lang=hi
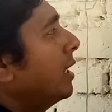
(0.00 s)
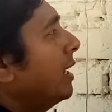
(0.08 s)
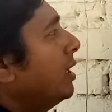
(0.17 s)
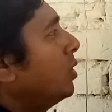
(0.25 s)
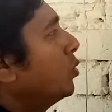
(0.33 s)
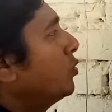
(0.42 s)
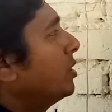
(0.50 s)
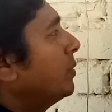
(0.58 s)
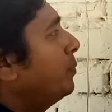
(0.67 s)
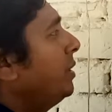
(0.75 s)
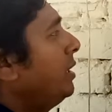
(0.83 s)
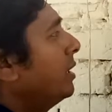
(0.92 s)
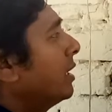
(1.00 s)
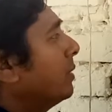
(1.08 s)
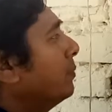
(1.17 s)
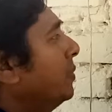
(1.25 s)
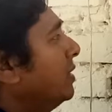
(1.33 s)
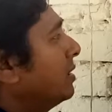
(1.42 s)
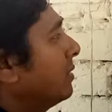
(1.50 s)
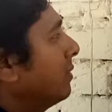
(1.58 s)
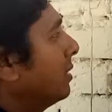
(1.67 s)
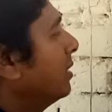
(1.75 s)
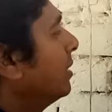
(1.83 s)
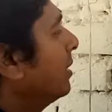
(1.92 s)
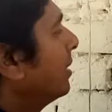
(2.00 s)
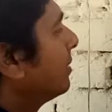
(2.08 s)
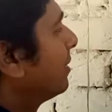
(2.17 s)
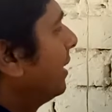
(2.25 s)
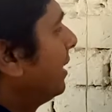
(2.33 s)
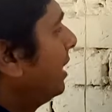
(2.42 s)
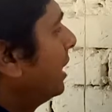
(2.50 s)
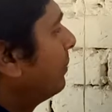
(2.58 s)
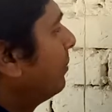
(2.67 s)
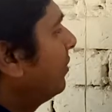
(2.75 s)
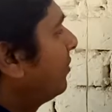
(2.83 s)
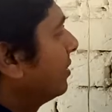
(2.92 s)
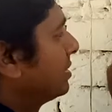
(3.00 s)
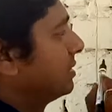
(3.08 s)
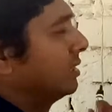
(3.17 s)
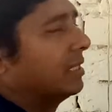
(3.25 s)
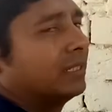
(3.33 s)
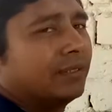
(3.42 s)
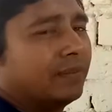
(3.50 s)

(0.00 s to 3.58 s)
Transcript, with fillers: एंड टू से बी एंड बी से वन साइकिल नंबर फर्स्ट है